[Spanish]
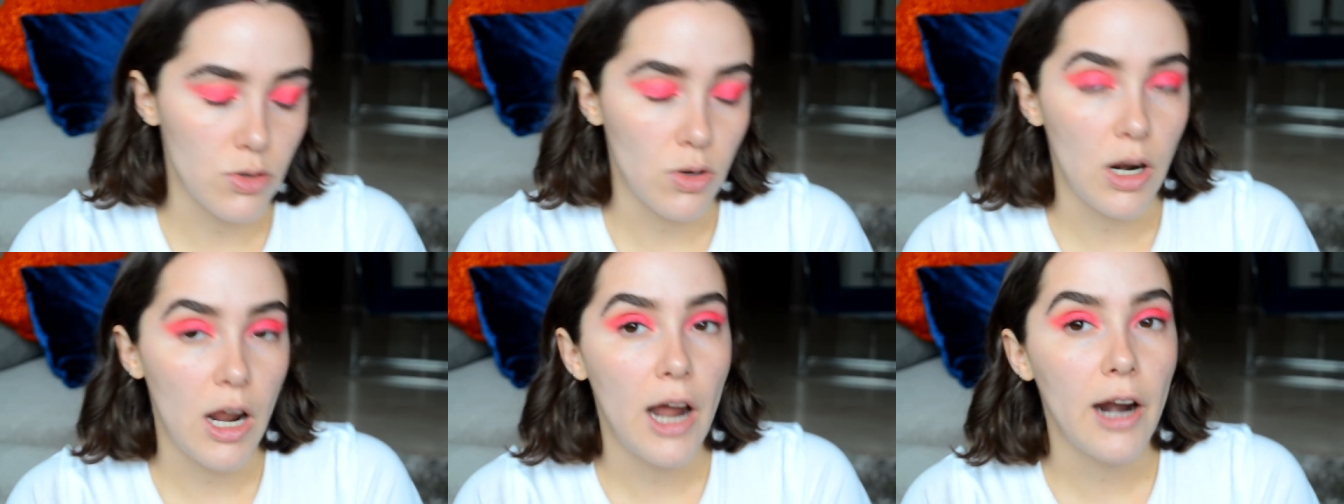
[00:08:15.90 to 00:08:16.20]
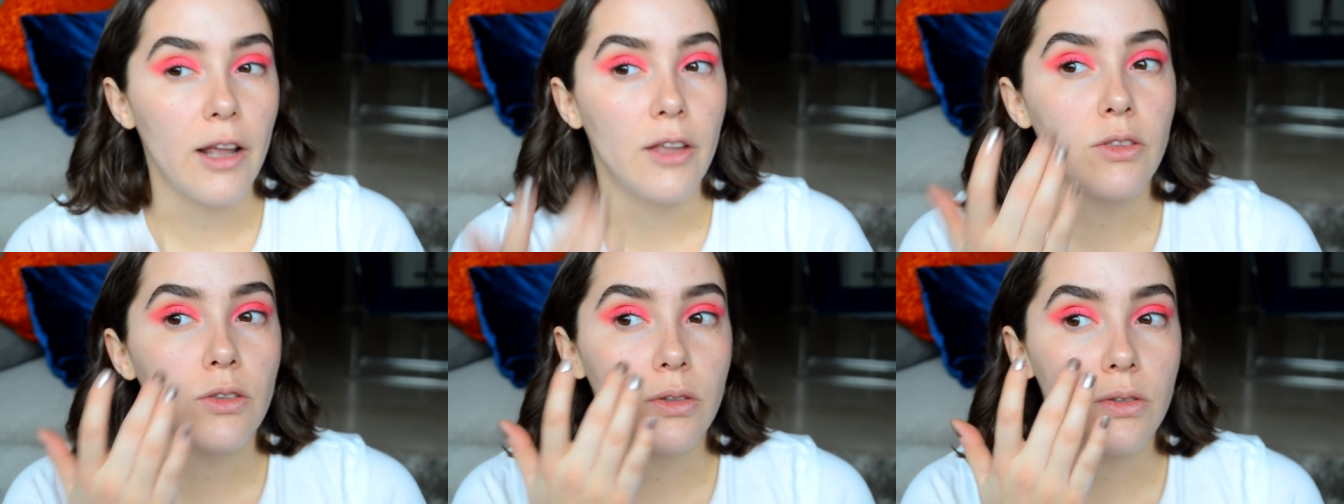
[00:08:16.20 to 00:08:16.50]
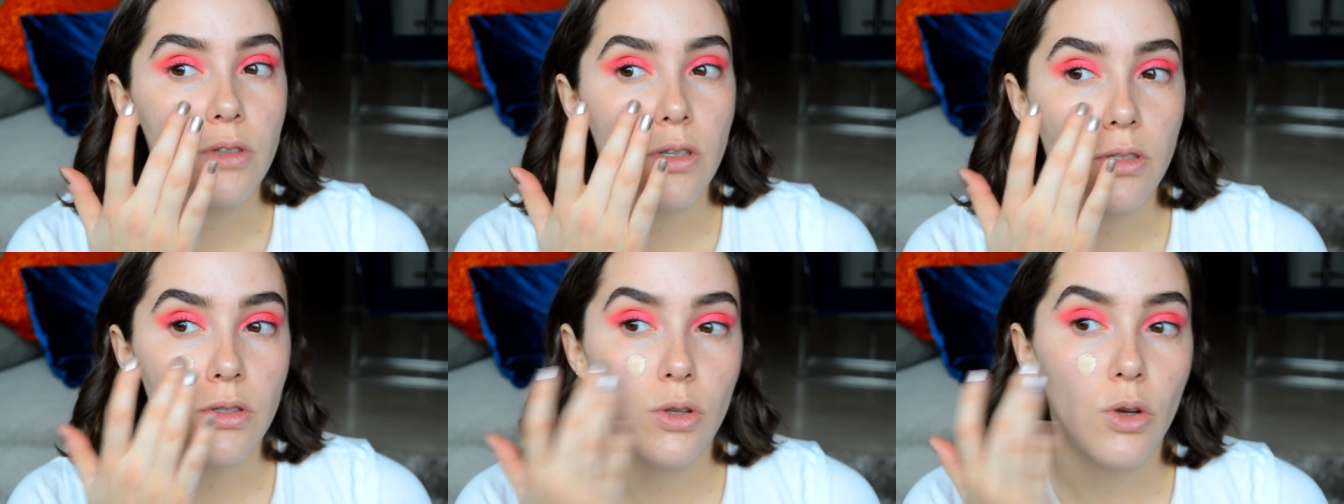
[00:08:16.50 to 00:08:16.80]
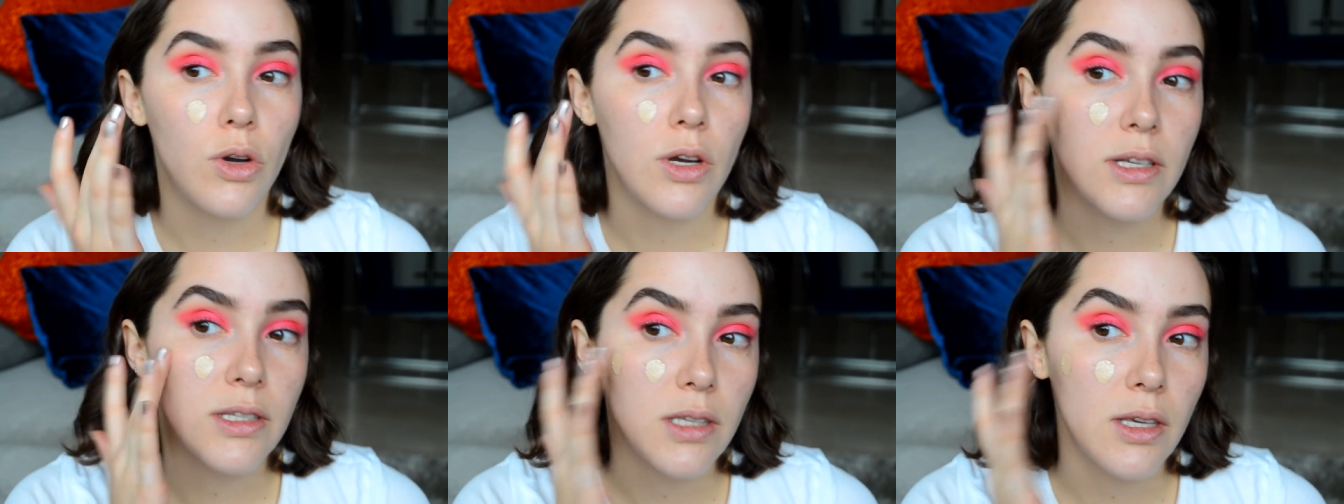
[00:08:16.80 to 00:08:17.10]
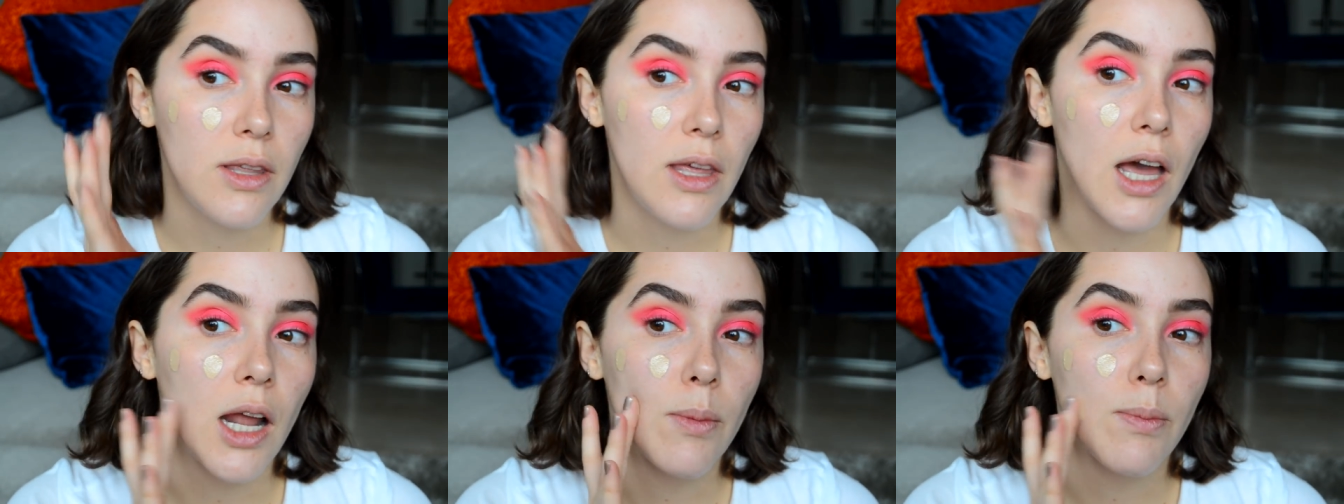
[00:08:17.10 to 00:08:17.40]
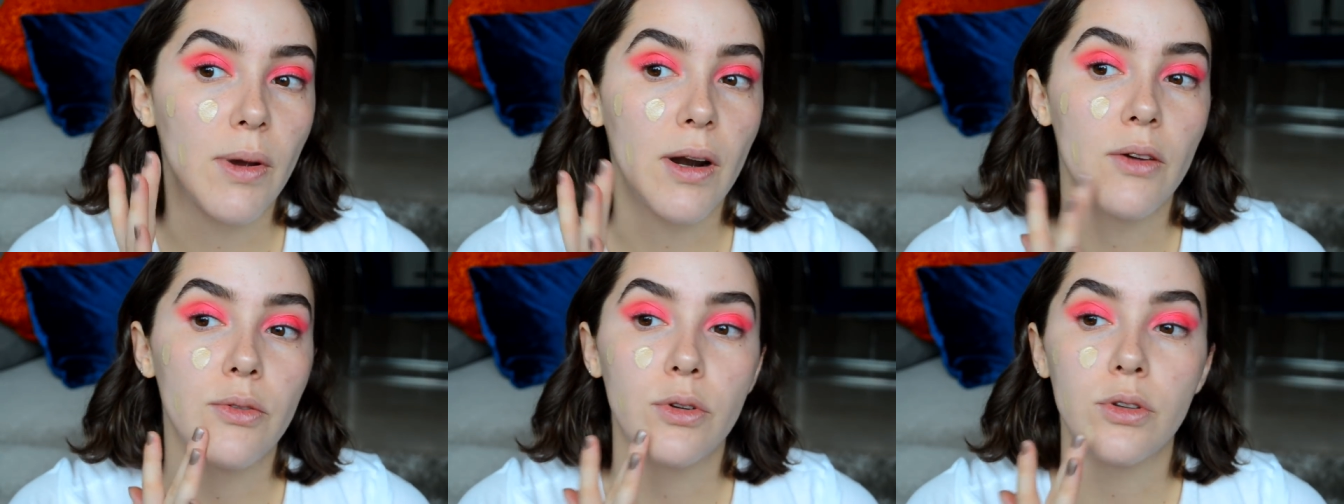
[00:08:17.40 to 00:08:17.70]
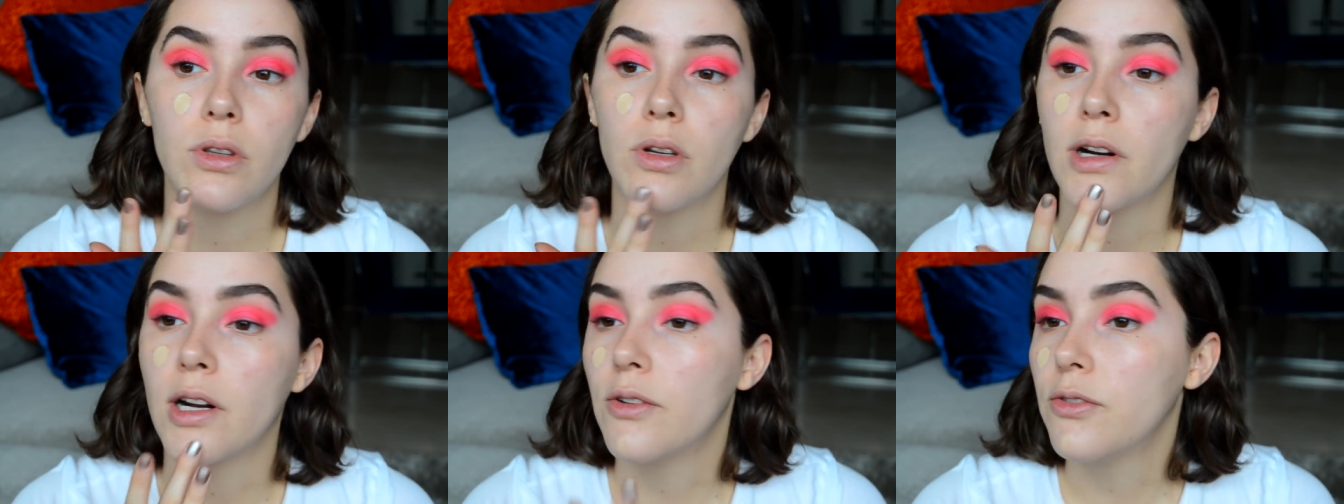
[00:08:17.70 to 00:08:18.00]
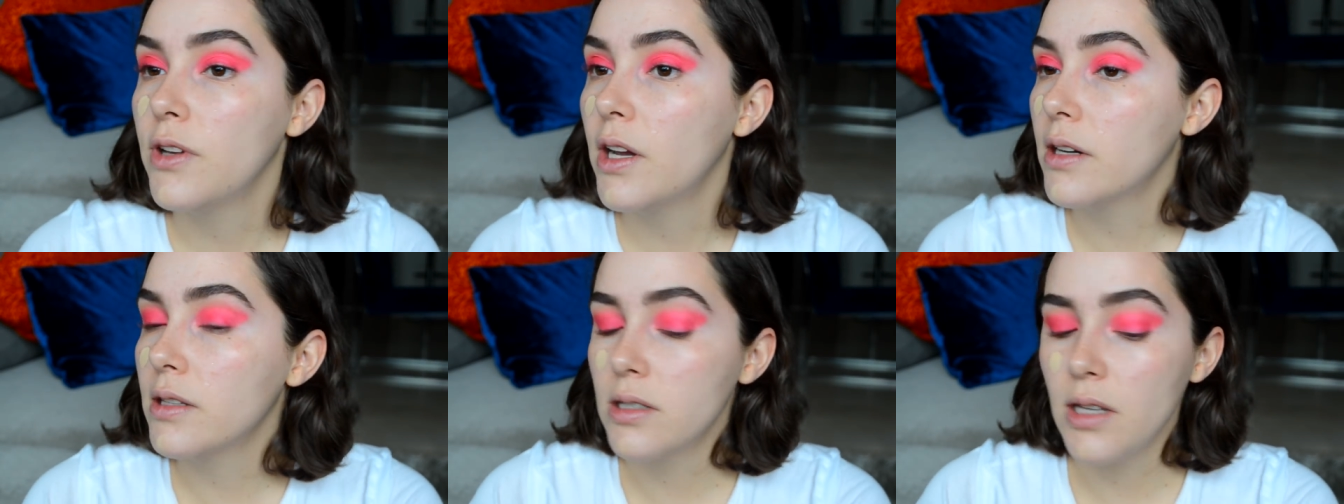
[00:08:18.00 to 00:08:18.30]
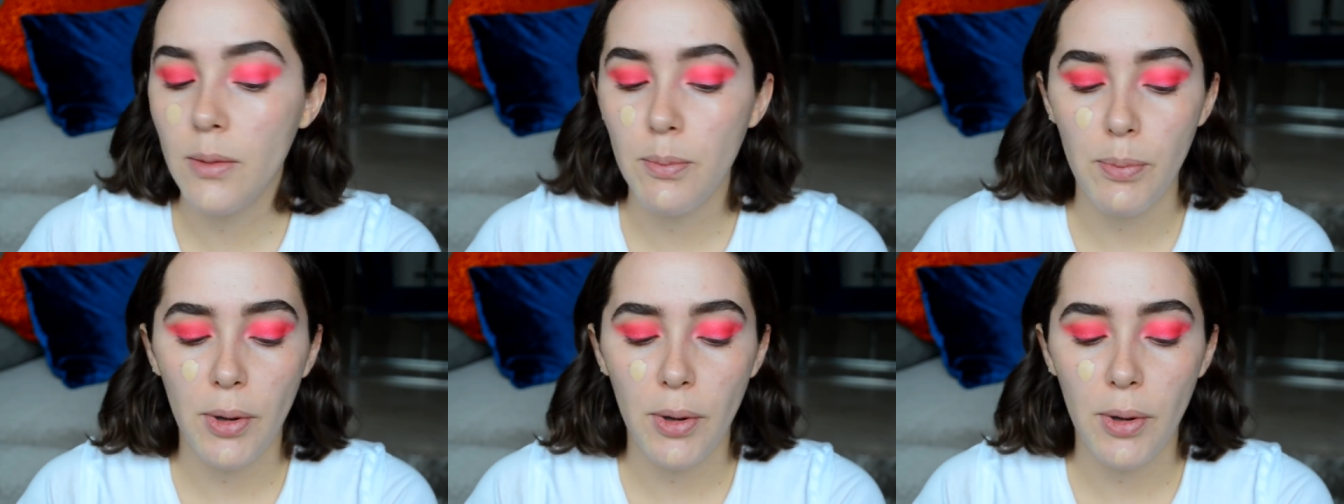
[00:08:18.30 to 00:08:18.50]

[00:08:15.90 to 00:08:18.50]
solar, entonces no es ideal para fotografiarse,